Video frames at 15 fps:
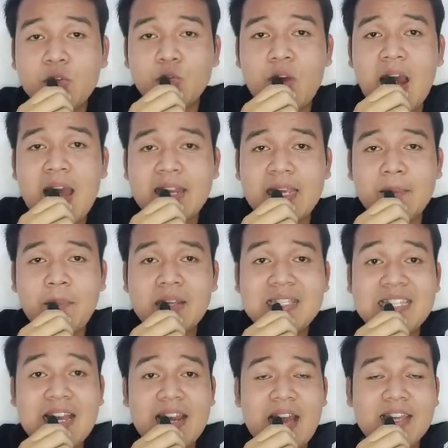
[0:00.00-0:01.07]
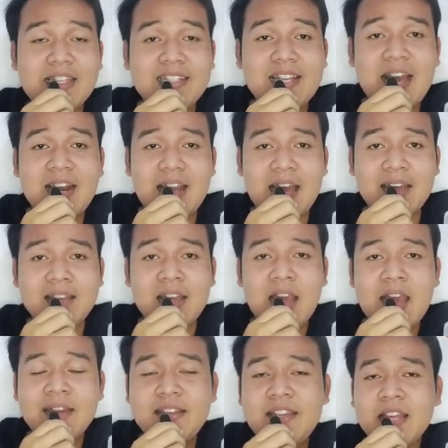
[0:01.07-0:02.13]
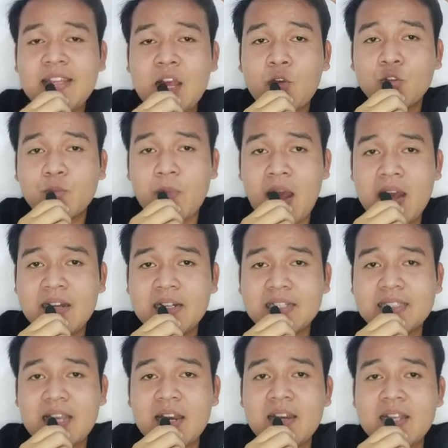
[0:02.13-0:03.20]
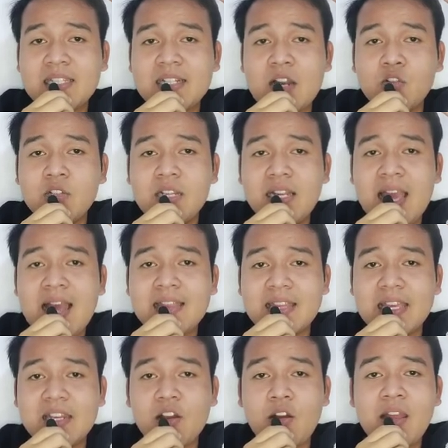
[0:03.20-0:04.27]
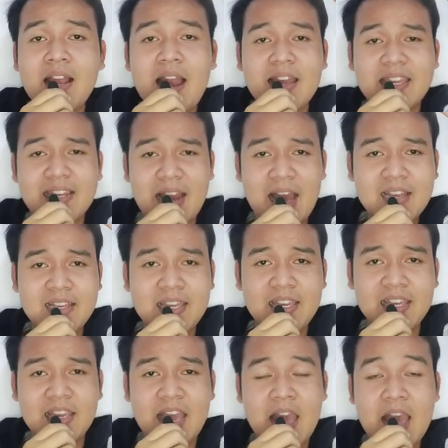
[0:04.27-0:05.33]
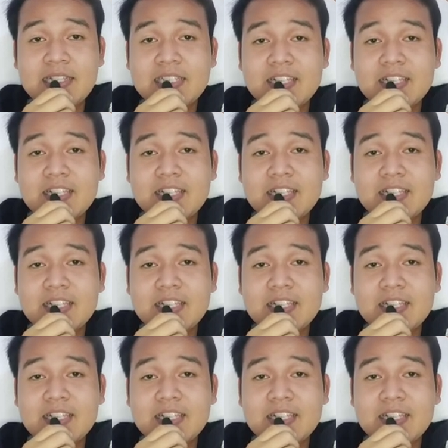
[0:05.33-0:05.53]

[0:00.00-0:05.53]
suatu hari pas dia lagi jalan, dia takut banget karena selalu dilihatin oleh laki-laki. Di